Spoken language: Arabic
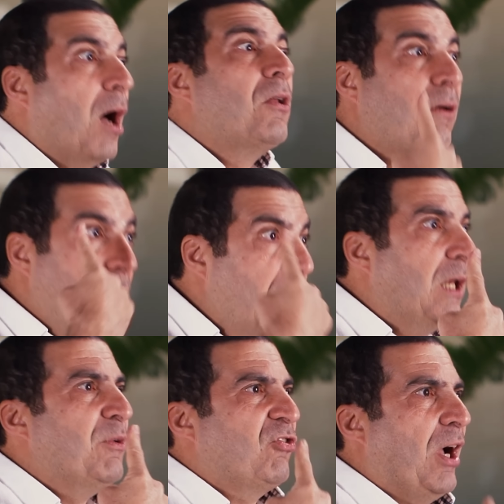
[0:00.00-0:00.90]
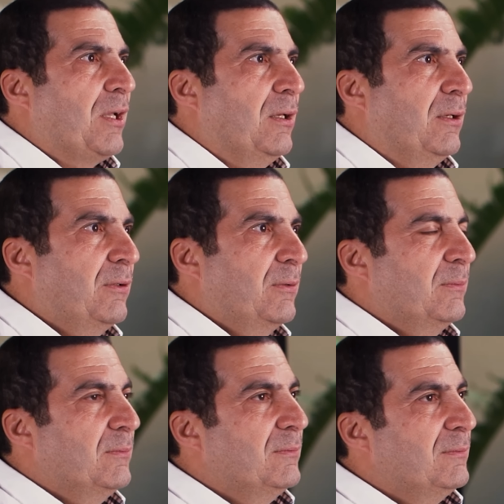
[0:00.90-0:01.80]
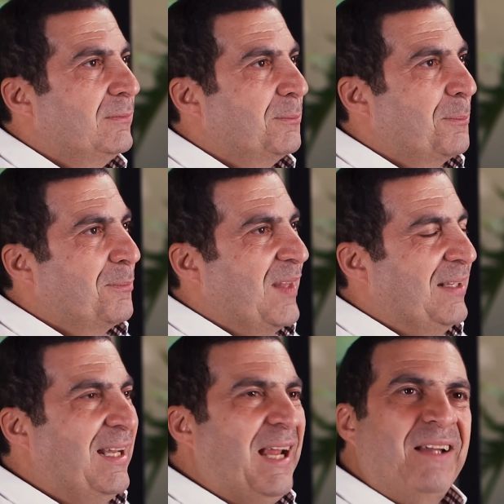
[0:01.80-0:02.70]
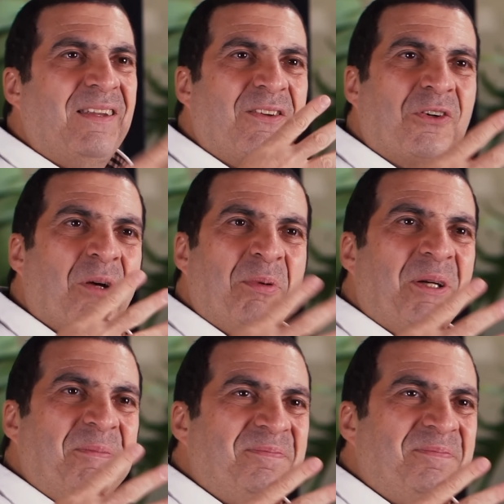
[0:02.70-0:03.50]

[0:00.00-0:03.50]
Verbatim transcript: انا راجل مش عيل ده الحديث الرابع